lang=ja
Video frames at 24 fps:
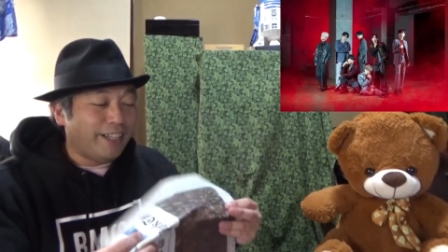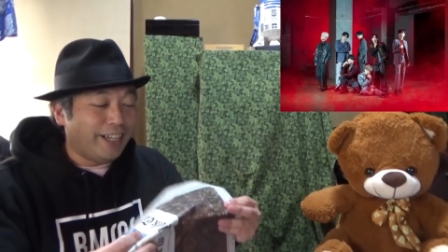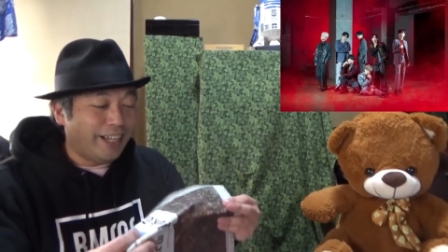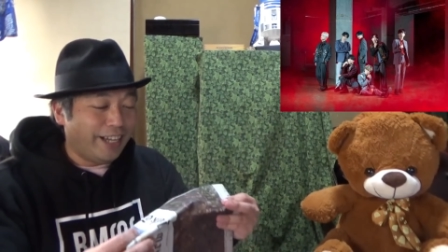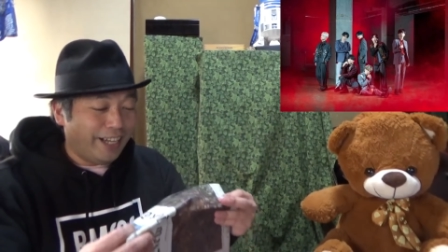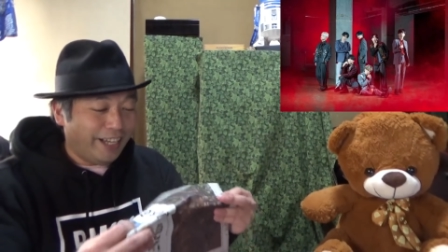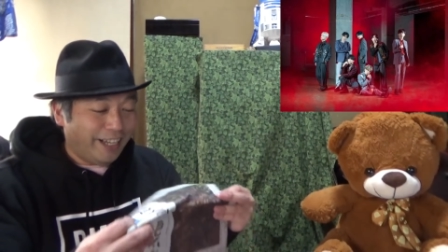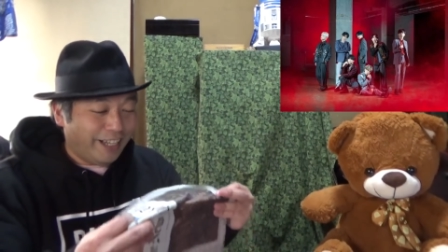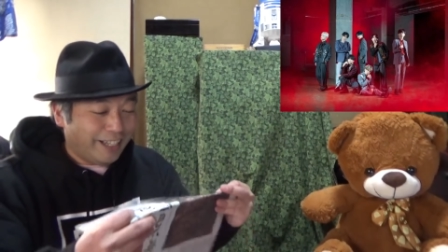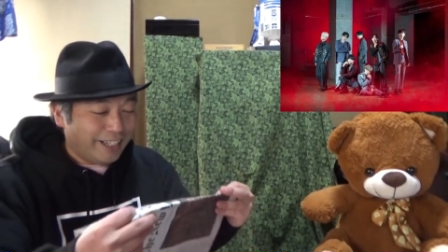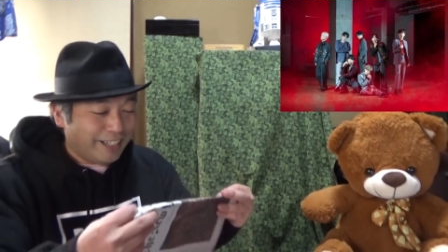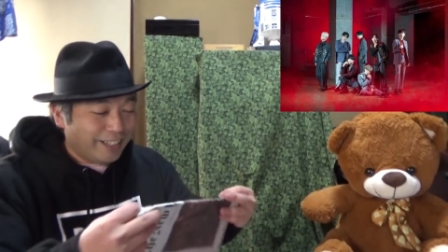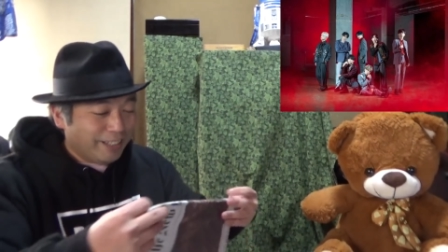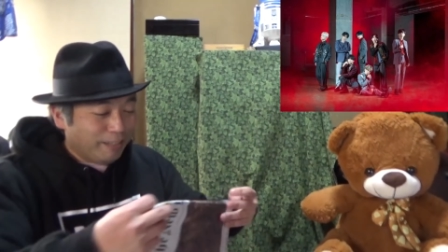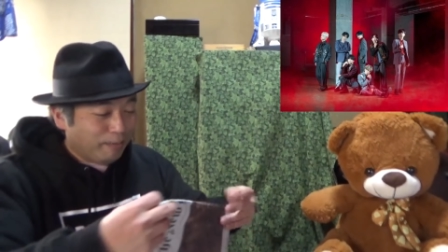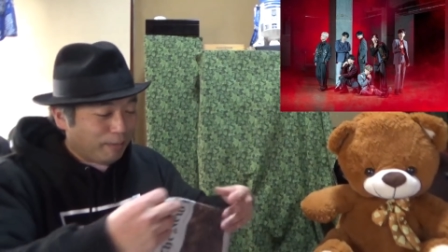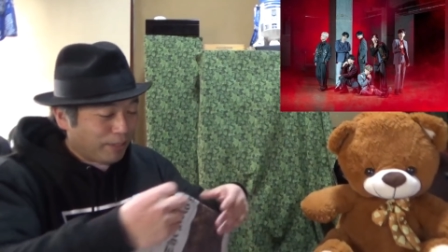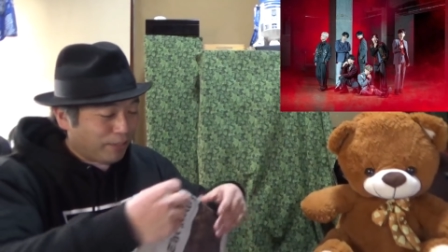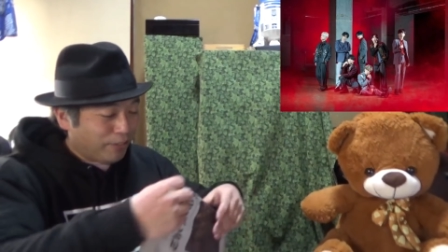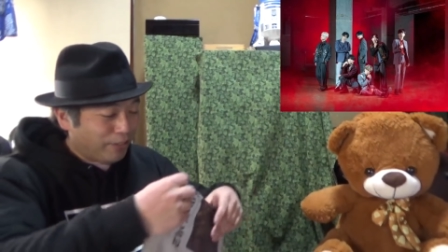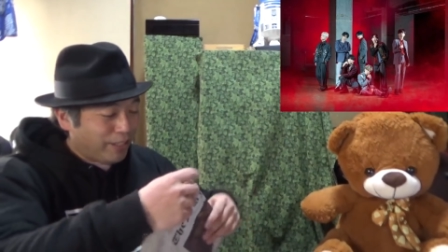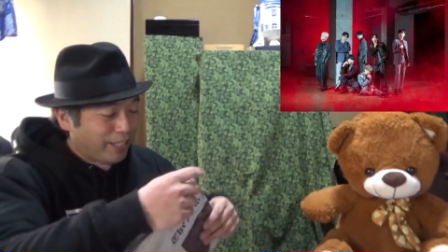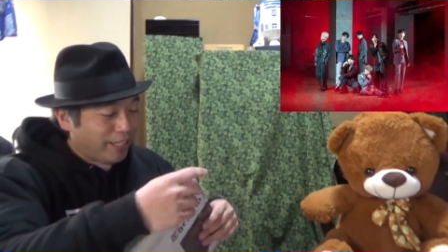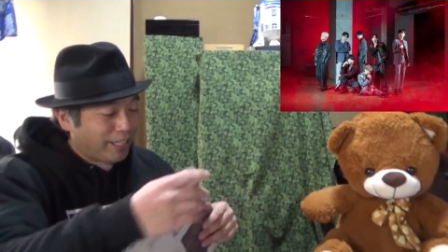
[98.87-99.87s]
はい。
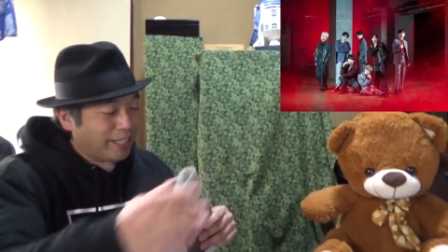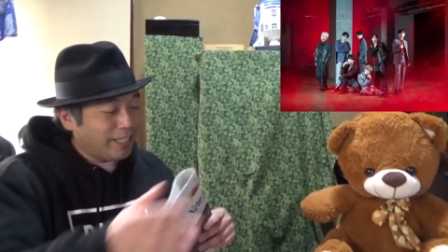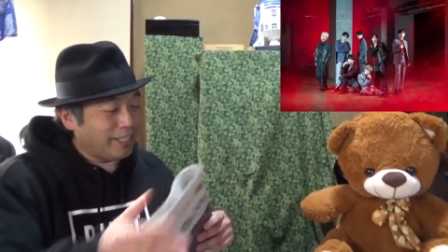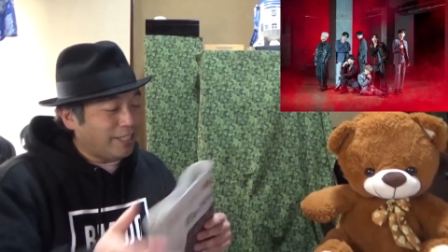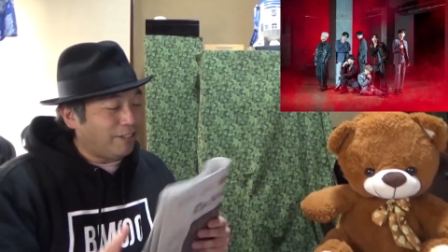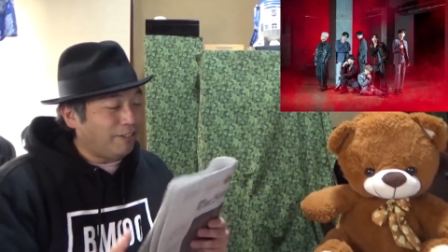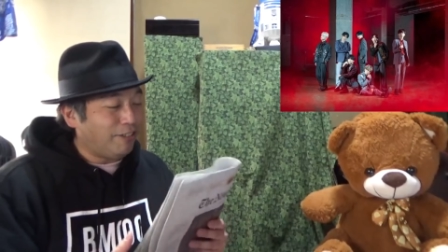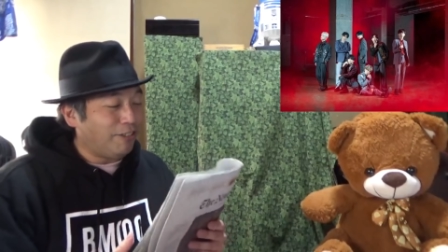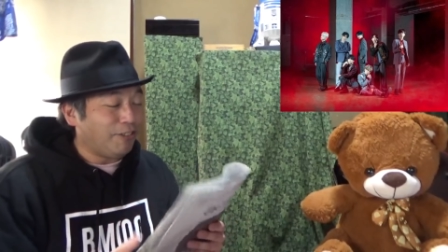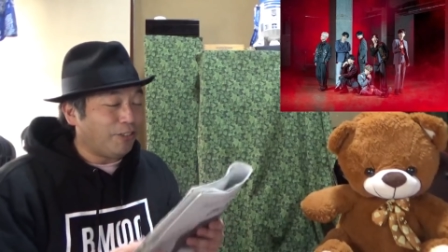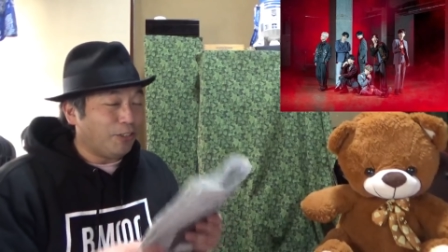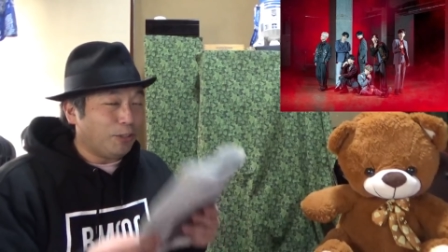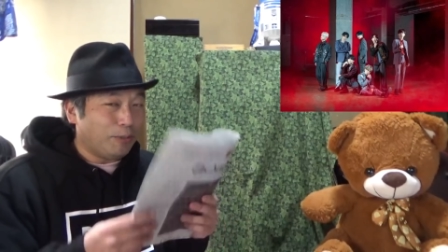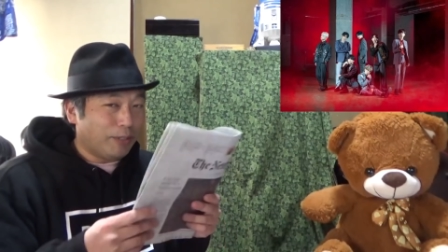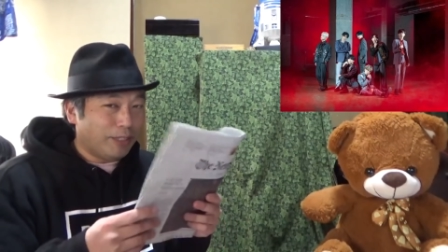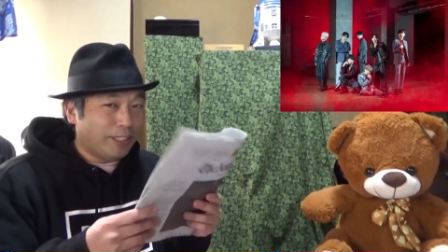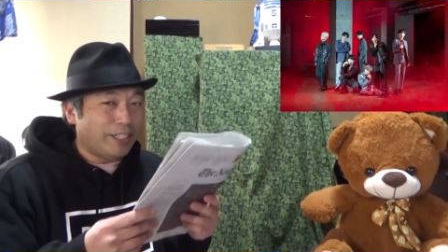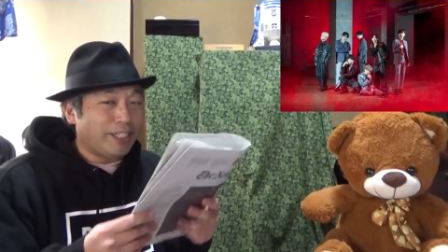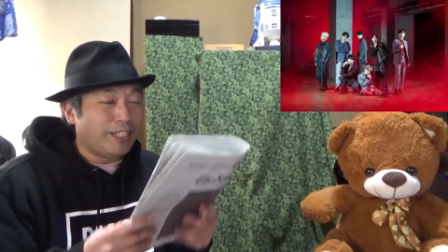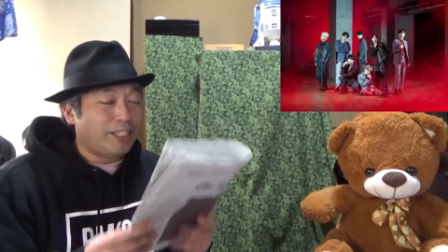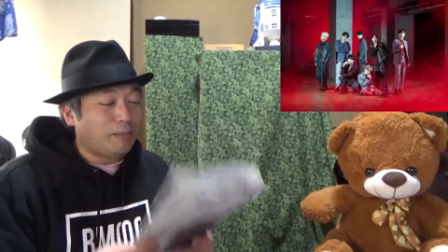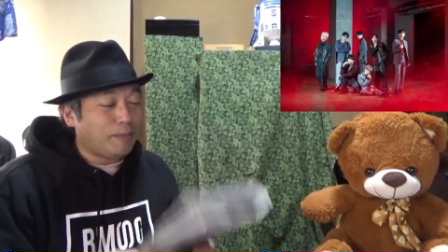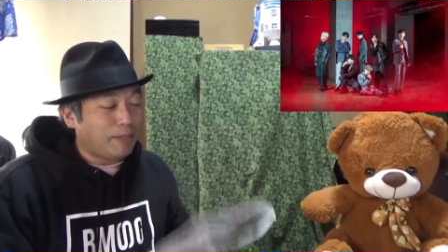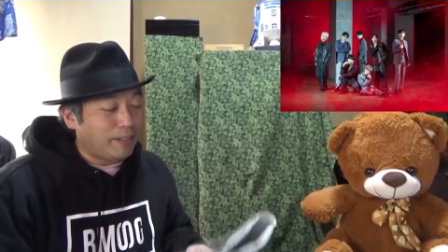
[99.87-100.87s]
まあそんな感じのことを思っ
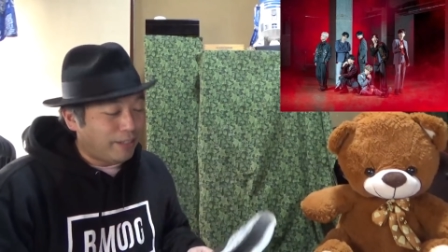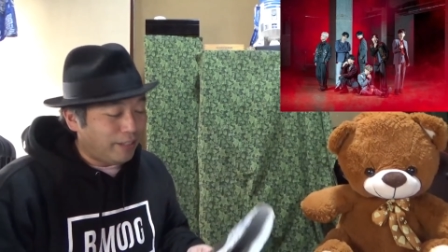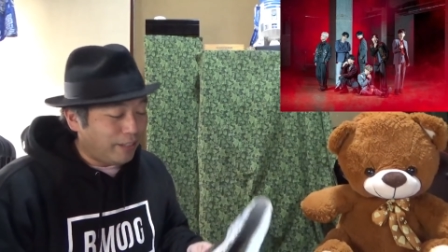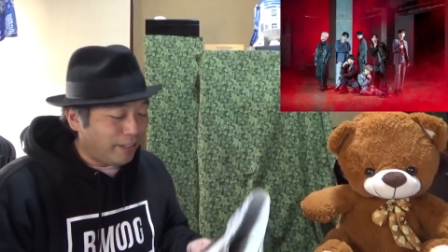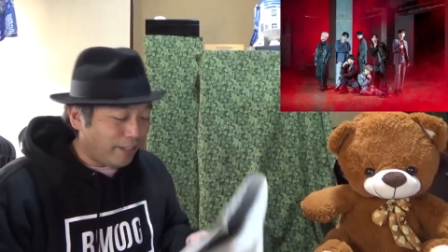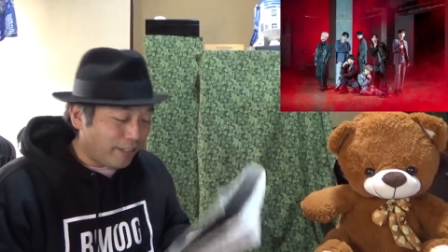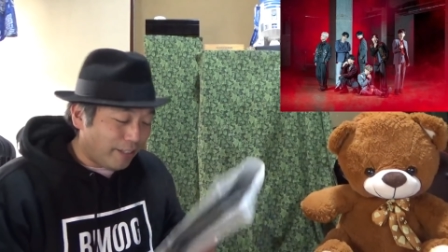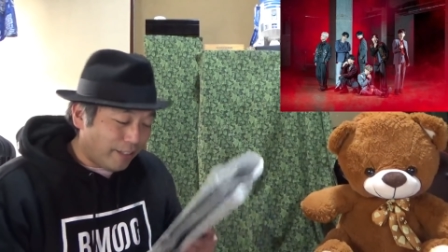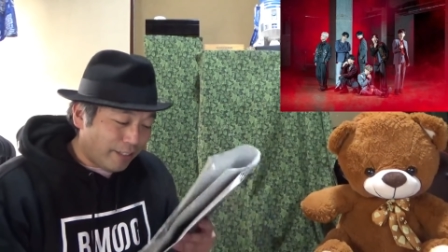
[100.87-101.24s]
たりします。